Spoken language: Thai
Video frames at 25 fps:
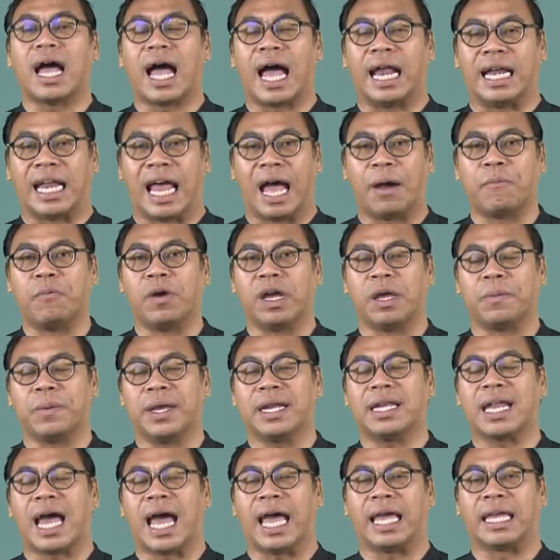อาณารเว
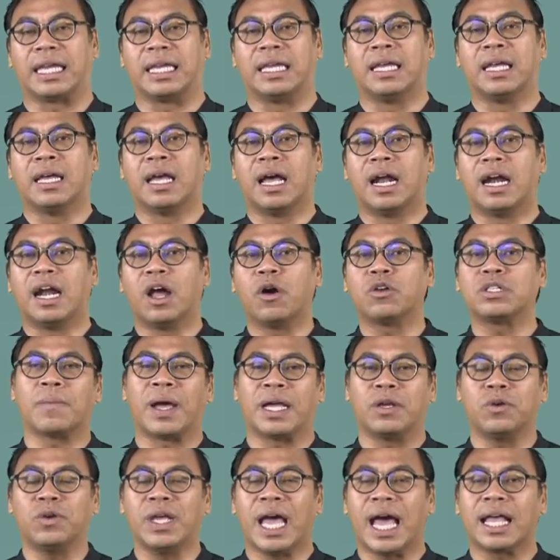ทไทยเราส
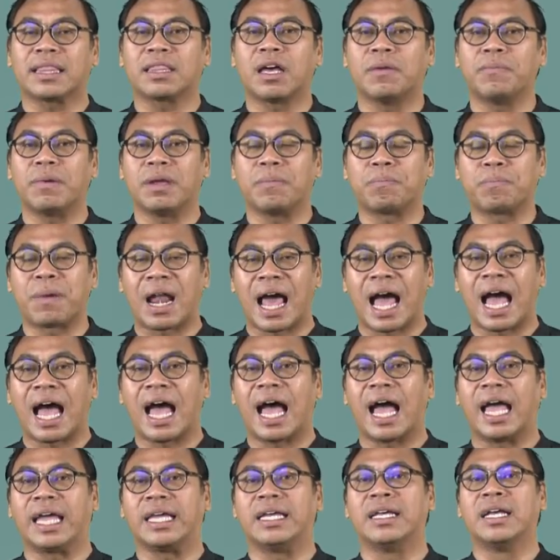มัยวุทยาตอนป
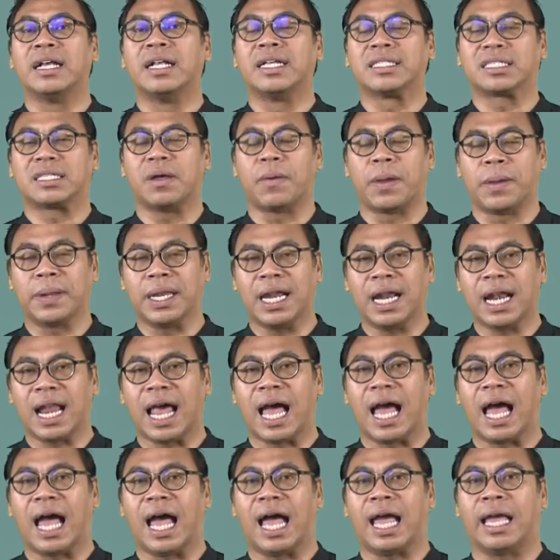ลายสมัยพระนา
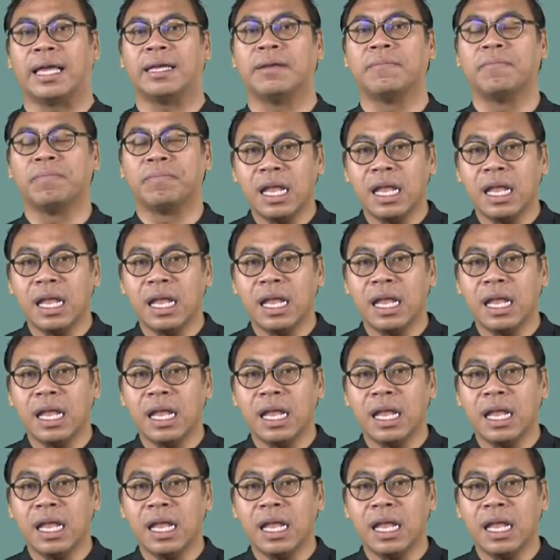ราย